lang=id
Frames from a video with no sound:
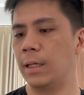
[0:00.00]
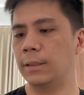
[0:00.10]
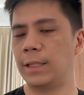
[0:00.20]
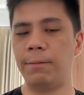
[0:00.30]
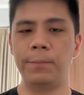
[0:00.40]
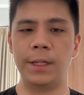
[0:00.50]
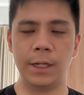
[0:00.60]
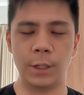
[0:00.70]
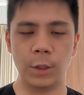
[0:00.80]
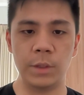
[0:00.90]
Tapi
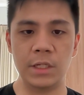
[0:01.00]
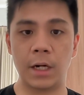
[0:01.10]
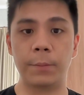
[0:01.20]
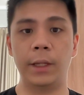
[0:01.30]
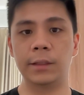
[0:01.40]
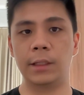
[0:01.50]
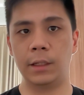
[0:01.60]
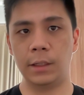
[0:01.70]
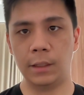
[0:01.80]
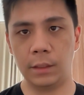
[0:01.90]
kalau bicara
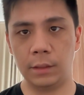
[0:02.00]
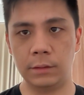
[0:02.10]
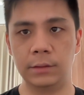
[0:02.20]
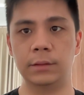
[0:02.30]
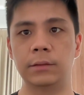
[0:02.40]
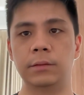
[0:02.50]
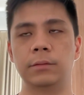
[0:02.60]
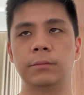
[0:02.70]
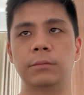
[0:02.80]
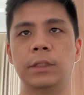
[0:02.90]
maintenance,
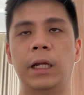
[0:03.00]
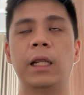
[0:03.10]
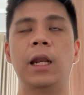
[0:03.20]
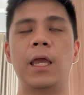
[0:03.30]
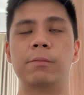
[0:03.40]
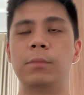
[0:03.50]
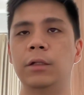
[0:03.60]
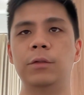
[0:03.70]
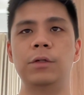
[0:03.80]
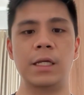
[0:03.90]

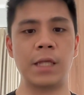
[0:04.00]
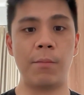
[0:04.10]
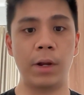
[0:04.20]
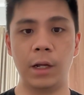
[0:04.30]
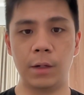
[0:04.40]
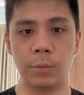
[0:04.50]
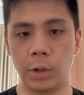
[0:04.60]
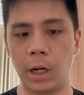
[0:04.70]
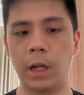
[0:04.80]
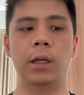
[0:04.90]
reliable tuh nggak sama dengan
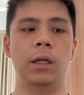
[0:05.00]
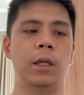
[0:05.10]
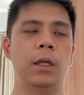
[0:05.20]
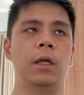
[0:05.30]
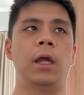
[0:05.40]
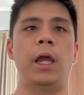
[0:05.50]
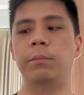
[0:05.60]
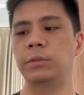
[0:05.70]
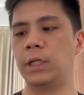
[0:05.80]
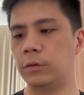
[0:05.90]
murah.
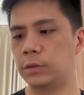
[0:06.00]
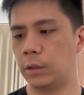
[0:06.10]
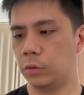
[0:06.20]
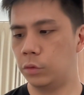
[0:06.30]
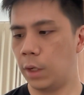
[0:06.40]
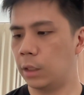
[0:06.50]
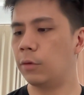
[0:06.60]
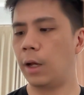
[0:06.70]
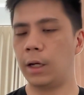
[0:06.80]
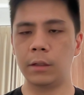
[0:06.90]
M112
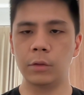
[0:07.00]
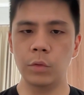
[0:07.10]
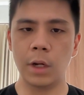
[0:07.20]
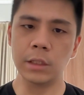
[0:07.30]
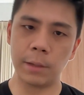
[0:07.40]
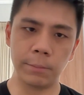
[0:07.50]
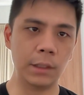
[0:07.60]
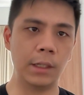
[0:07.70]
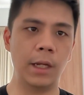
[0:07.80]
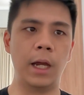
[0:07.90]
itu akan 2 3
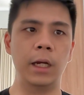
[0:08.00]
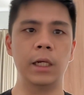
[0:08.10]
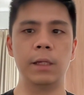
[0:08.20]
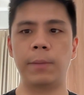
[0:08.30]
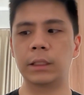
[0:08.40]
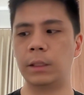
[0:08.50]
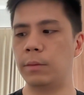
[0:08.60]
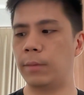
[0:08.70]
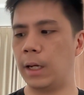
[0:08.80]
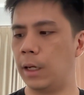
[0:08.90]
kali lipat
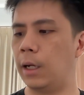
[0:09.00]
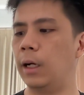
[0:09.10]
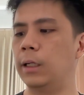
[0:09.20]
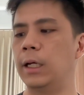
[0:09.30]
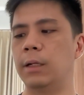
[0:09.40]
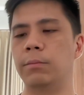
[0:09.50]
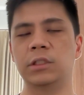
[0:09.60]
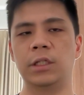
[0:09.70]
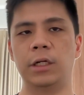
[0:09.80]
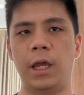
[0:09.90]
lebih mahal dari
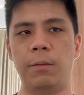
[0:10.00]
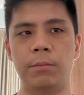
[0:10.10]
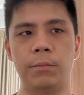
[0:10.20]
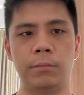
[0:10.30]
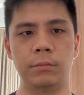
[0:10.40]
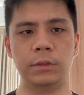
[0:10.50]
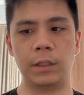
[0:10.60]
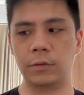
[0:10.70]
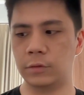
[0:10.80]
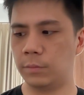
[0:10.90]
mesin
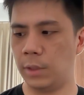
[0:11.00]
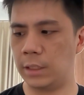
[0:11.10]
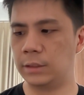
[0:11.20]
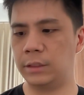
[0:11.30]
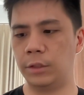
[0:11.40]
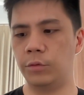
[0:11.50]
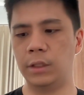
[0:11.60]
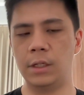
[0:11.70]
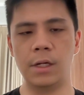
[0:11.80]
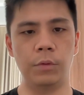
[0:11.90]
M111
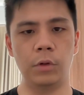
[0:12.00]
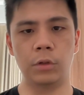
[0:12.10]
C230